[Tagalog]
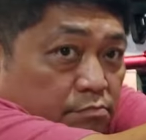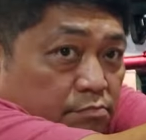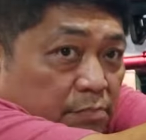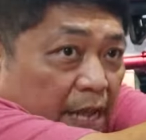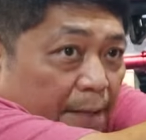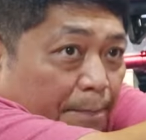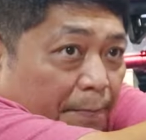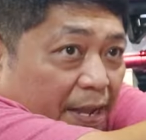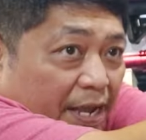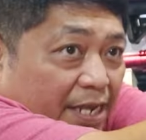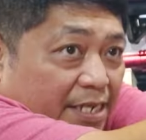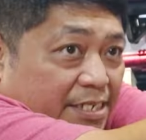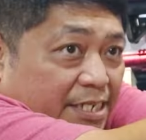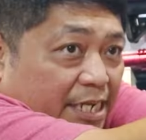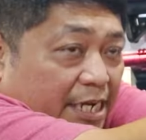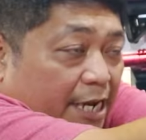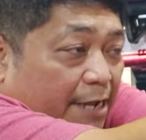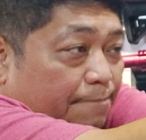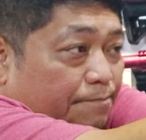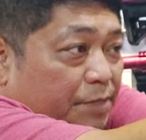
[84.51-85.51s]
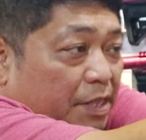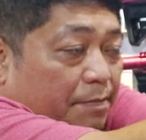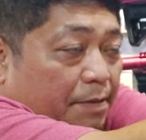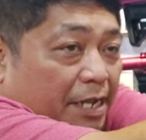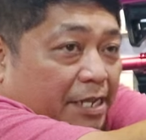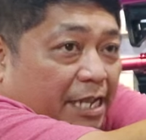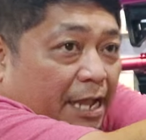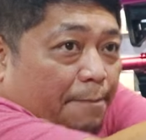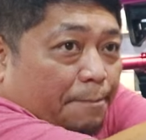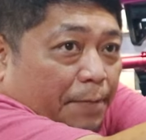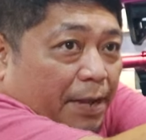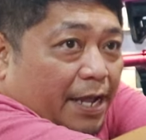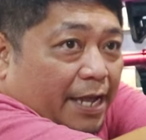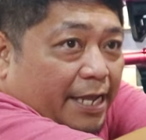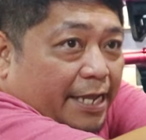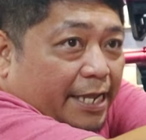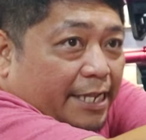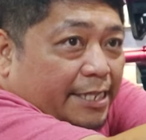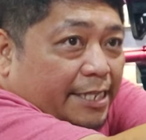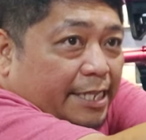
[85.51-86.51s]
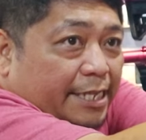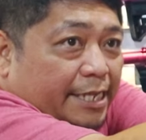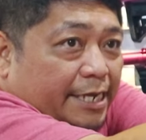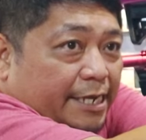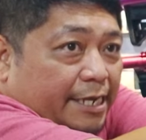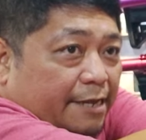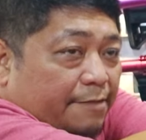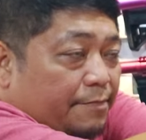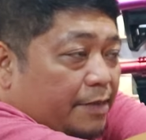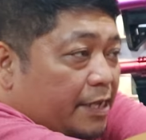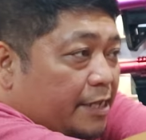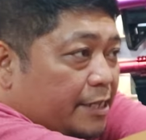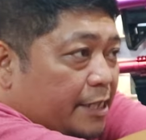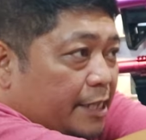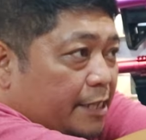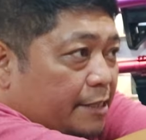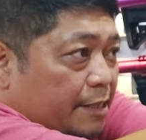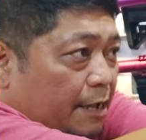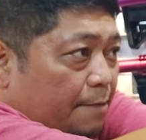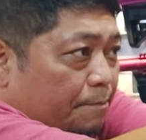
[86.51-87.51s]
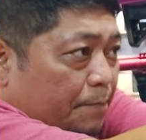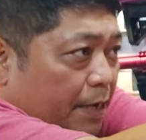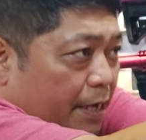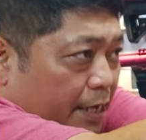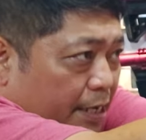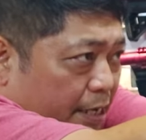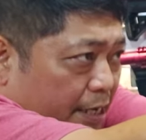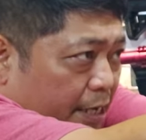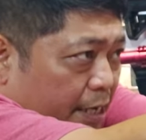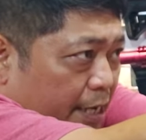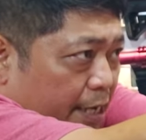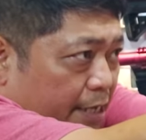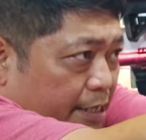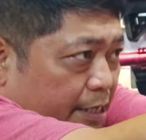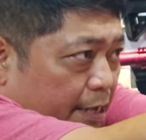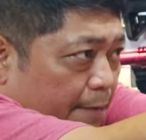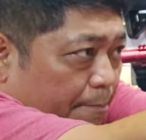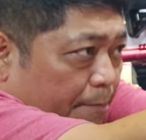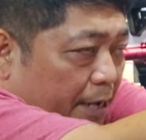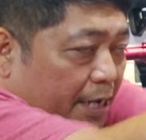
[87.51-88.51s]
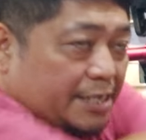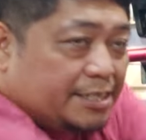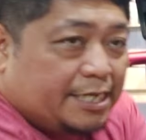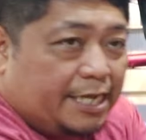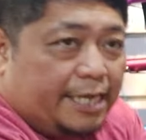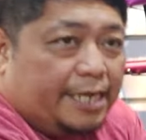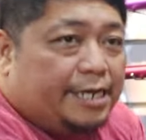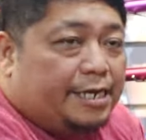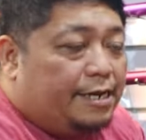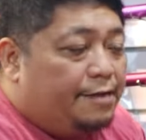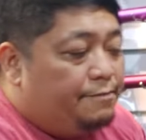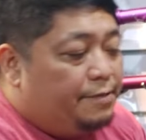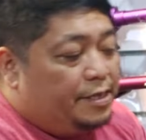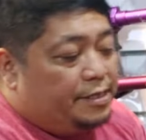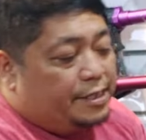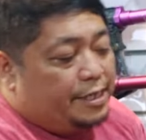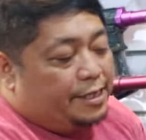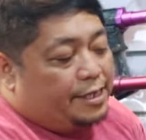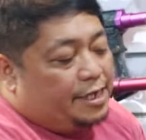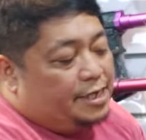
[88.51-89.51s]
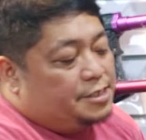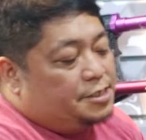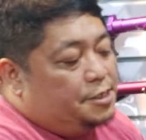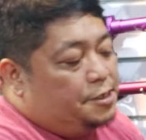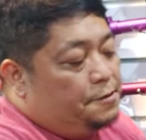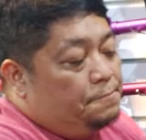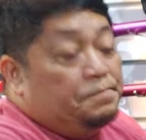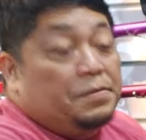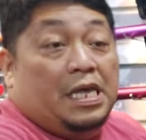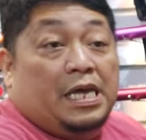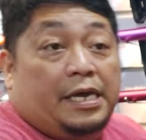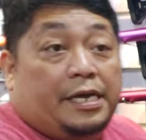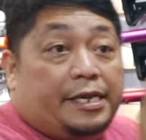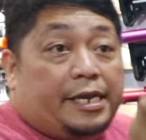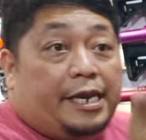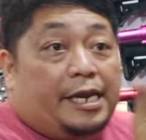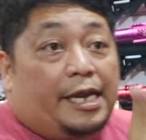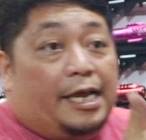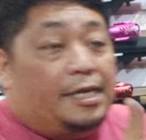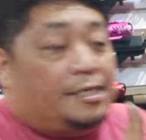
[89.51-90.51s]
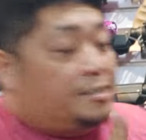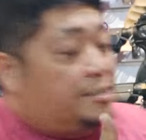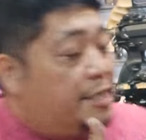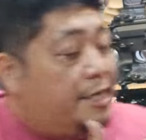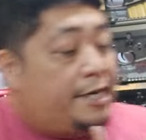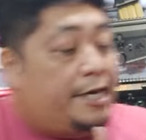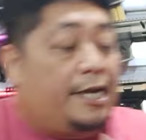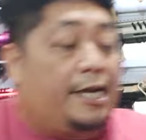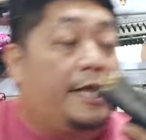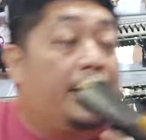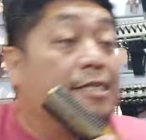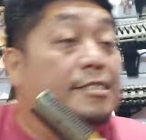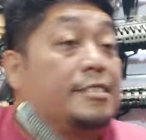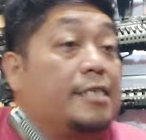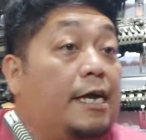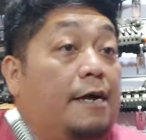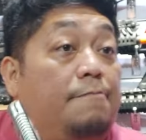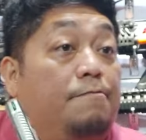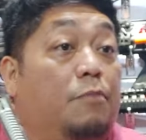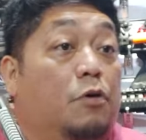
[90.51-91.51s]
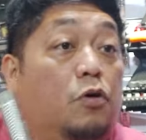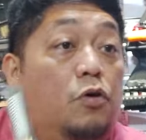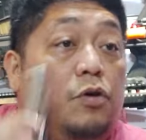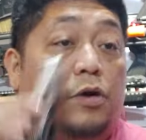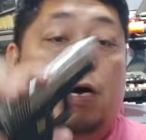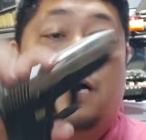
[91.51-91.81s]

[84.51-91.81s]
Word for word: Napakasarap, 'di ba? Napakaganda niyang gamitin. Napaka napakasayang gamitin kasi relax na relax ang buong